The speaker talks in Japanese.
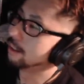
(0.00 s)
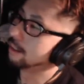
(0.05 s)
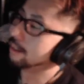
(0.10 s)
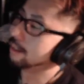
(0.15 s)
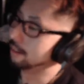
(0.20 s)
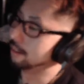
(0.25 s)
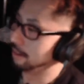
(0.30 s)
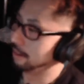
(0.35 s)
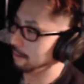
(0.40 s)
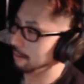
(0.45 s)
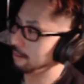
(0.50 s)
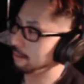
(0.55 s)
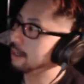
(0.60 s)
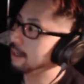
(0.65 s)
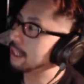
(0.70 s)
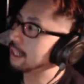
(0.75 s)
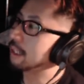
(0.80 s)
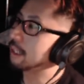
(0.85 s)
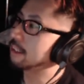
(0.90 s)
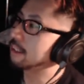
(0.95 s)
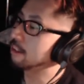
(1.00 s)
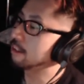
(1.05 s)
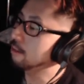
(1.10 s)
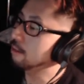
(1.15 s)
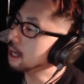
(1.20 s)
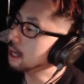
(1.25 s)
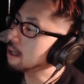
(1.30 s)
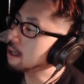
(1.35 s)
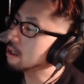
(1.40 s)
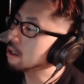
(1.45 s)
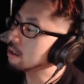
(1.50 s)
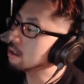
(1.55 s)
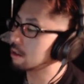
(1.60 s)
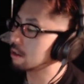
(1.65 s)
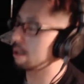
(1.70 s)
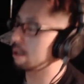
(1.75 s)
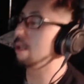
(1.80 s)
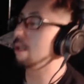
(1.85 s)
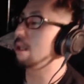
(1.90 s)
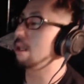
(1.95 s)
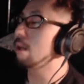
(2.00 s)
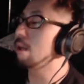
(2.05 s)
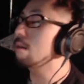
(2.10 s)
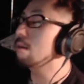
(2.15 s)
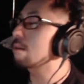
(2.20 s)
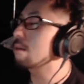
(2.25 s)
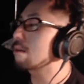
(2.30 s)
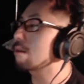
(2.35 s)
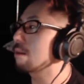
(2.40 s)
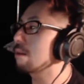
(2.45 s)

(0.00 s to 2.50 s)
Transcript: うん、私は好きです、